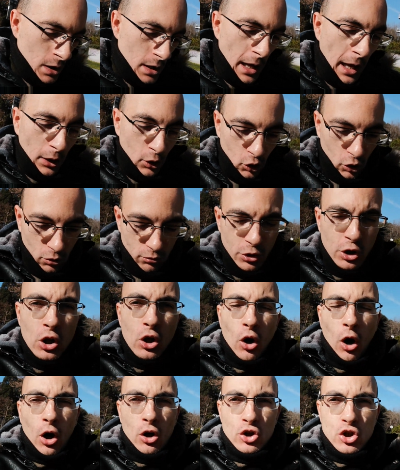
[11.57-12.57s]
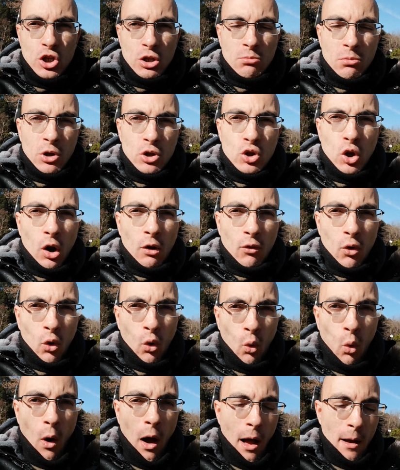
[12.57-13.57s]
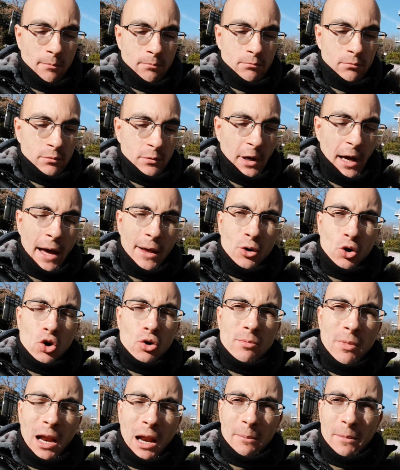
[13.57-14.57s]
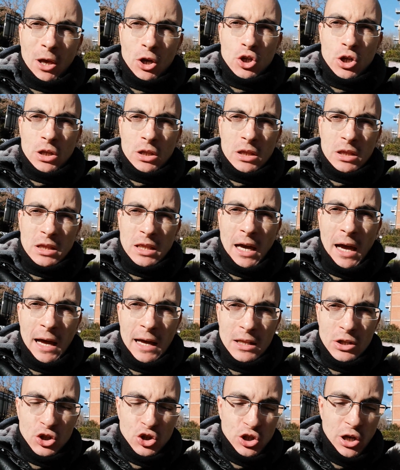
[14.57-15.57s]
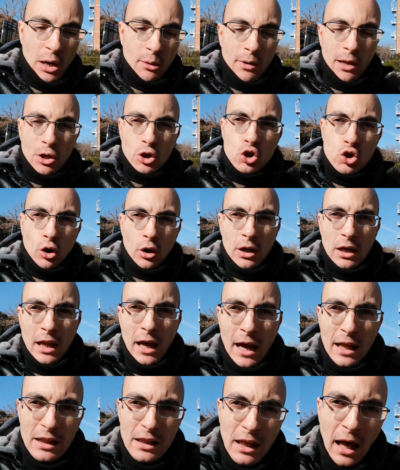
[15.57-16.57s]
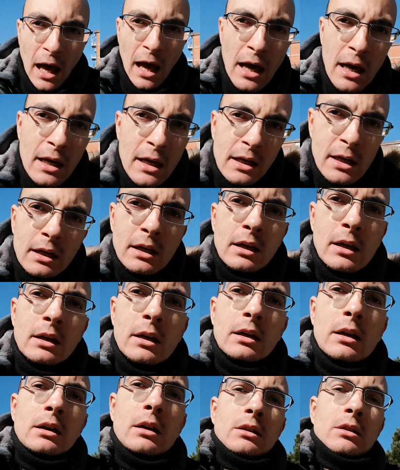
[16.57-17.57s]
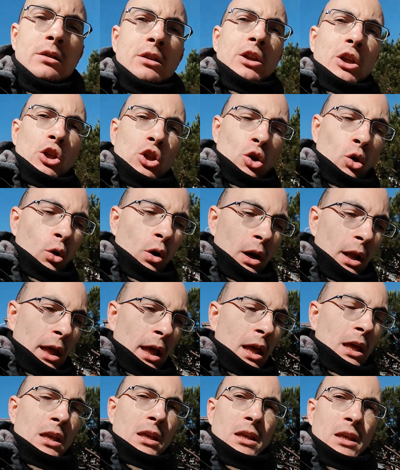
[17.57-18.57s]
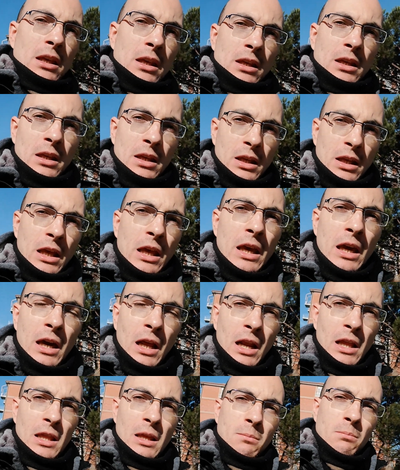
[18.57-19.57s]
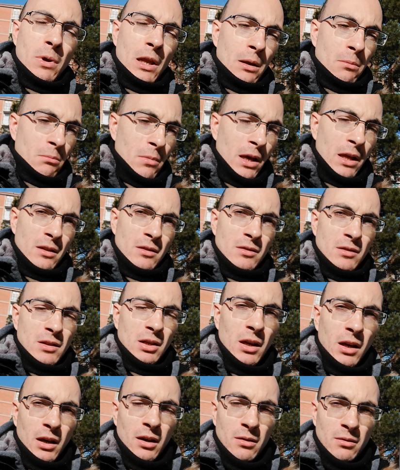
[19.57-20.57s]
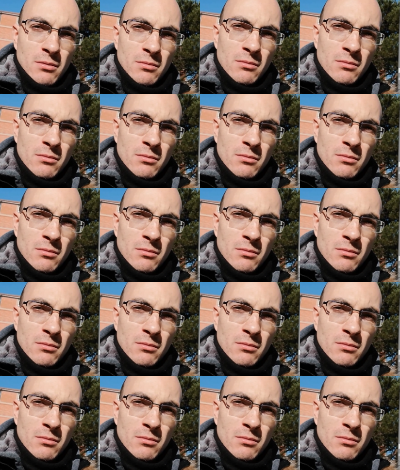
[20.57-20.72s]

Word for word: Ecco, io oggi mi trovo qua a Roma, la mia città, c'è una giornata di sole incredibilmente